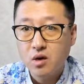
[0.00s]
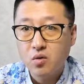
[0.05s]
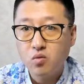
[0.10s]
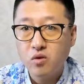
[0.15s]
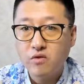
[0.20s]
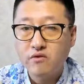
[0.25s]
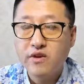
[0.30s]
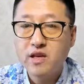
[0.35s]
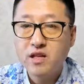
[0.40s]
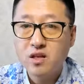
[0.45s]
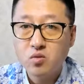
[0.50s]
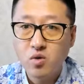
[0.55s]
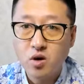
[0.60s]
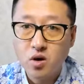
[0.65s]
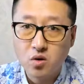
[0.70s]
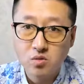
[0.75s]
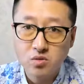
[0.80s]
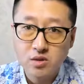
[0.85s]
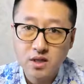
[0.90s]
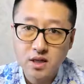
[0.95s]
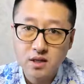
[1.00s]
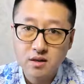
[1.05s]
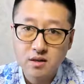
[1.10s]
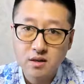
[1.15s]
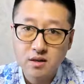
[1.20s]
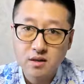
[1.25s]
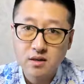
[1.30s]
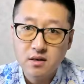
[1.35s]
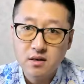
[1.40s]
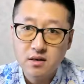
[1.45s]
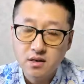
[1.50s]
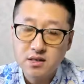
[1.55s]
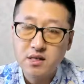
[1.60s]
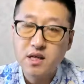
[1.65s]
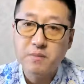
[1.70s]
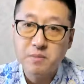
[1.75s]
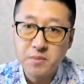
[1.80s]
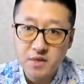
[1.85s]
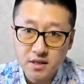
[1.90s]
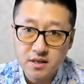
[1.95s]
我发到我空间上
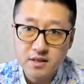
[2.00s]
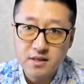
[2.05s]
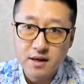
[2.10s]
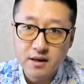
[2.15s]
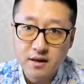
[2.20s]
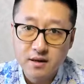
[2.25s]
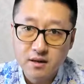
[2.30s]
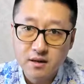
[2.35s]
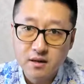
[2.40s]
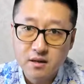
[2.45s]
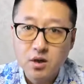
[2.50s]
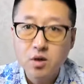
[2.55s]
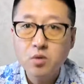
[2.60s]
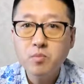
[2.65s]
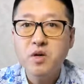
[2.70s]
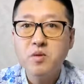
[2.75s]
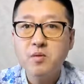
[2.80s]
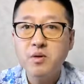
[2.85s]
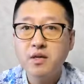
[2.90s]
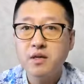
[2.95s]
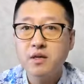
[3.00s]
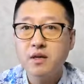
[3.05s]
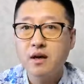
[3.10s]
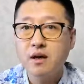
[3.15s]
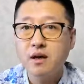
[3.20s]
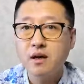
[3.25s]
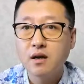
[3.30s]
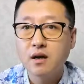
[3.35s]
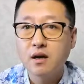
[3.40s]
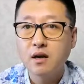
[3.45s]
显摆一下。他说没问题啊。